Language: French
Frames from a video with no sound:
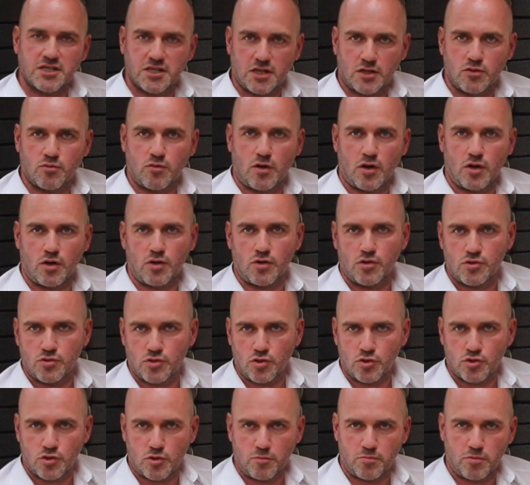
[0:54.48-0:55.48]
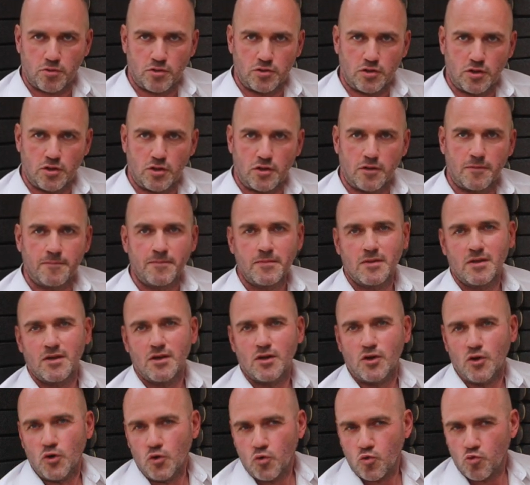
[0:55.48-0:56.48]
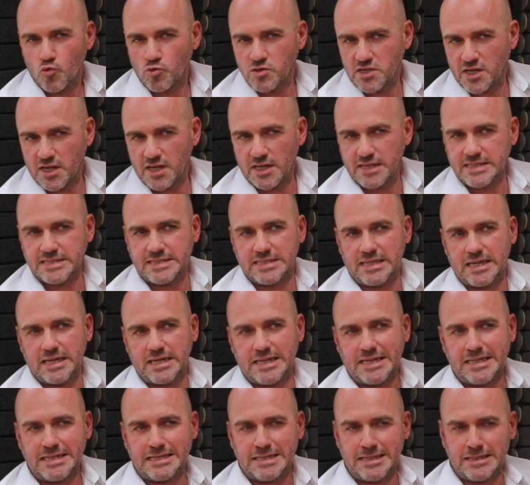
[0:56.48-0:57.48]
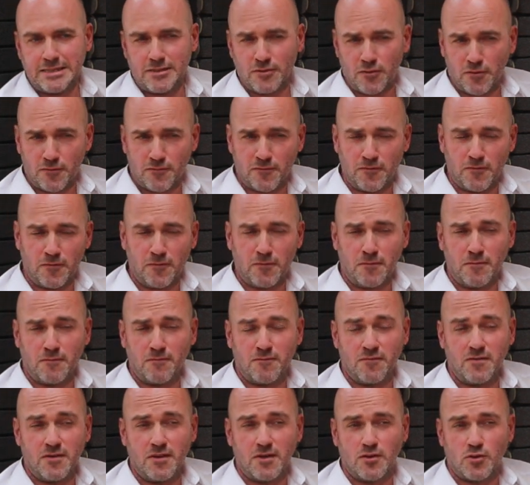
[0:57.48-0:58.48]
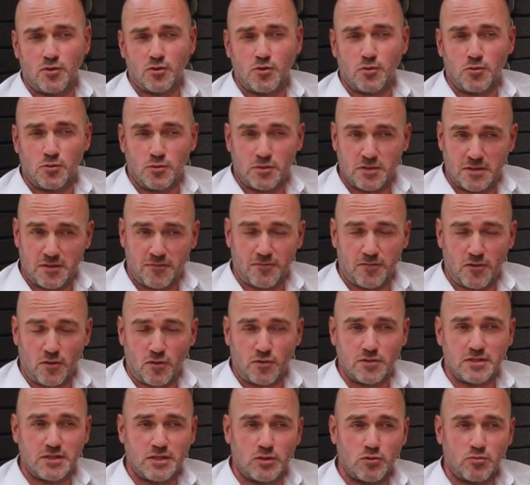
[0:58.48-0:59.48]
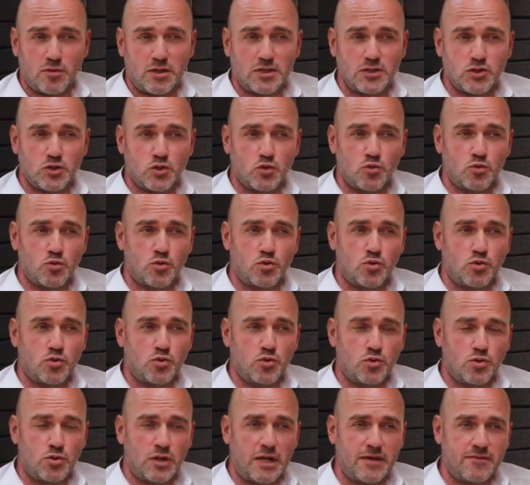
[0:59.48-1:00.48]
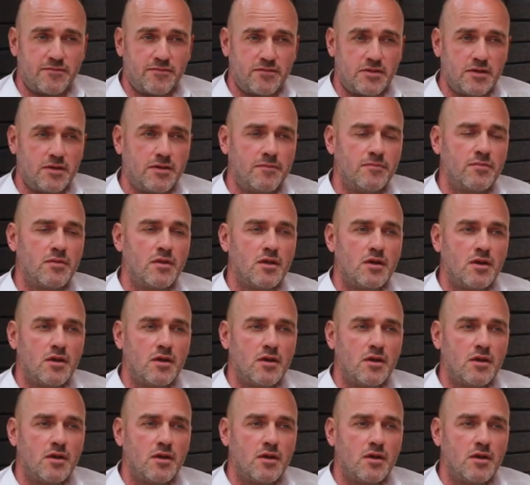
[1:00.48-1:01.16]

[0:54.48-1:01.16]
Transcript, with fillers: trajectoire d'entrepreneur où j'ai essayé d'identifier dans différentes situations de la vie